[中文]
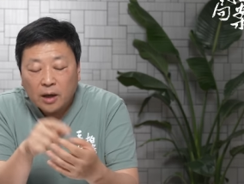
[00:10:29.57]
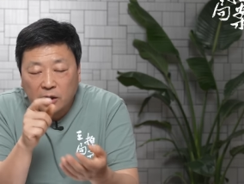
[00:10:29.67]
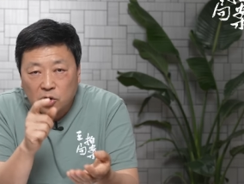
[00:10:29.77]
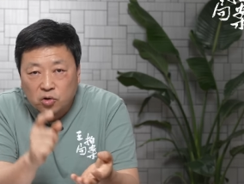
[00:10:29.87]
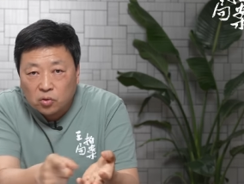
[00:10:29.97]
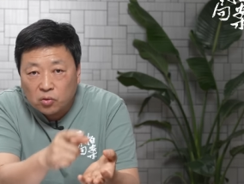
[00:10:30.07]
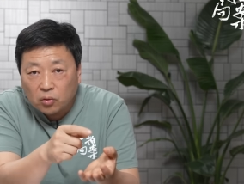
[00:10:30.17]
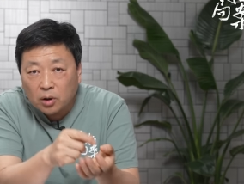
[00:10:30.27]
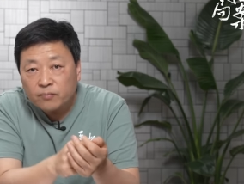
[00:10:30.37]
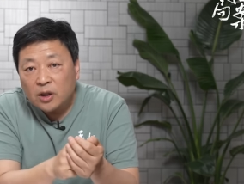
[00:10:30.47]
还是中
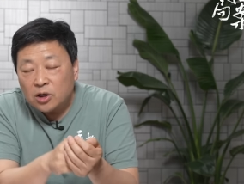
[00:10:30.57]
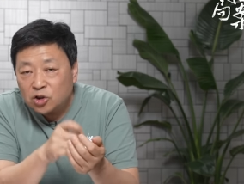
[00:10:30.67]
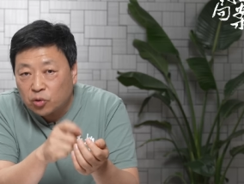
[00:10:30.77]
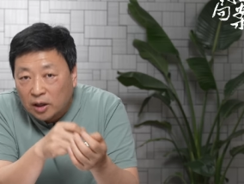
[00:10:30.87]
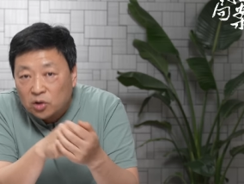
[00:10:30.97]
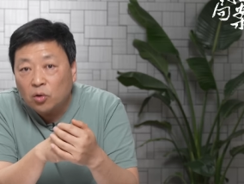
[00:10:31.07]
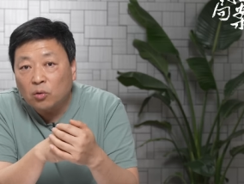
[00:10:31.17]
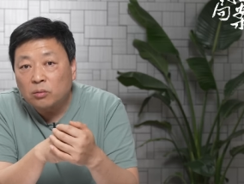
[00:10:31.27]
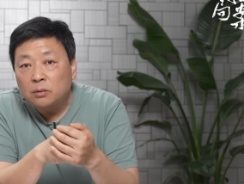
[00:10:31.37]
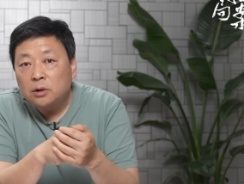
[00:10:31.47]
国传
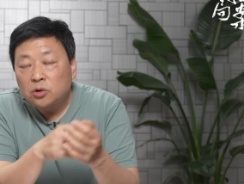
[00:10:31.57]
统